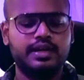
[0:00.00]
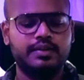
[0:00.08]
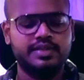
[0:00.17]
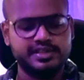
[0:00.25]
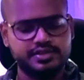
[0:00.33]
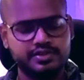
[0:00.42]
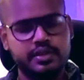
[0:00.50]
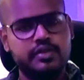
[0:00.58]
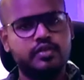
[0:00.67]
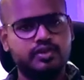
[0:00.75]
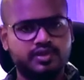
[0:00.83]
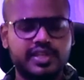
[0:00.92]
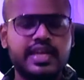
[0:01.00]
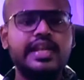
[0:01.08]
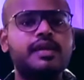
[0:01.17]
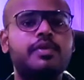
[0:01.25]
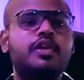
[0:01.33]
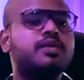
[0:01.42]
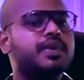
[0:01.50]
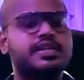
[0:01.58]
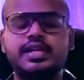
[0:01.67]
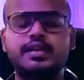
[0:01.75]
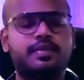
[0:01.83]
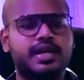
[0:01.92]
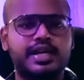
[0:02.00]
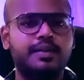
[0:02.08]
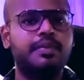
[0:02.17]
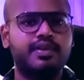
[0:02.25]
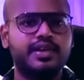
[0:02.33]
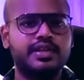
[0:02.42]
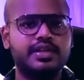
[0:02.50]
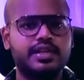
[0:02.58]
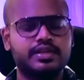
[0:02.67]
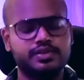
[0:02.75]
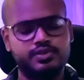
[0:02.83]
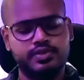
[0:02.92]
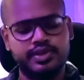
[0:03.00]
நம்ம ஜஸ்ட் ஒரு தியரியை மட்டும் படித்தா நம்ம கண்டிப்பாக வந்துடாது